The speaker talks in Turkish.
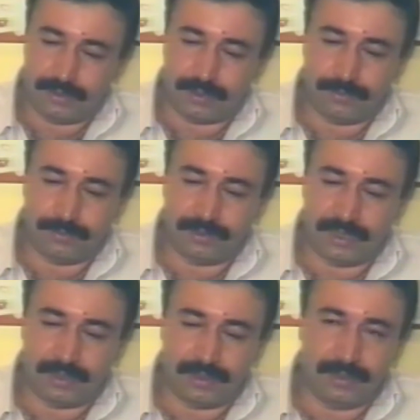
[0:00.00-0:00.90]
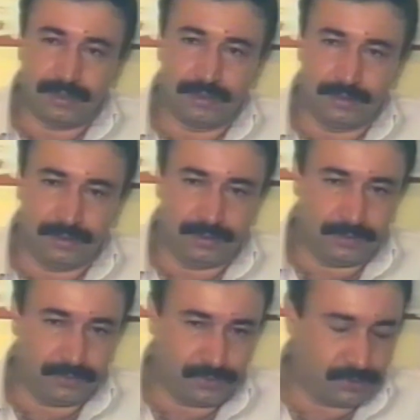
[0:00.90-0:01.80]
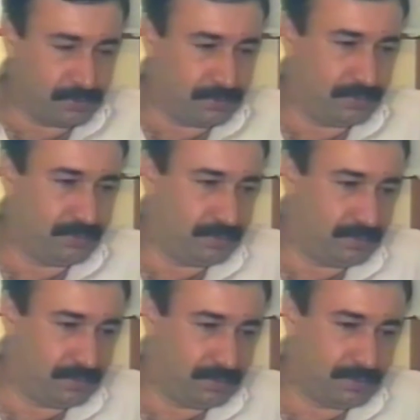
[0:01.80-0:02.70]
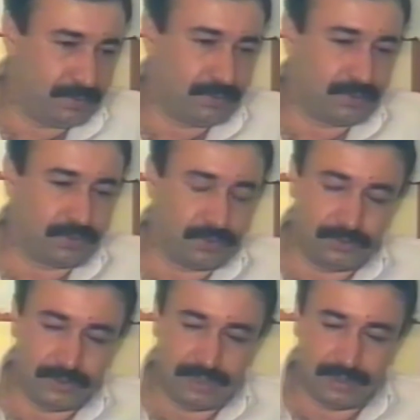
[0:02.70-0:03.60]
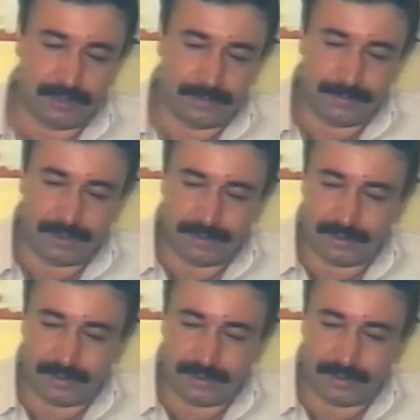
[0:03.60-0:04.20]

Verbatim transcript: Tabi bunlar e, uzun konular ama ben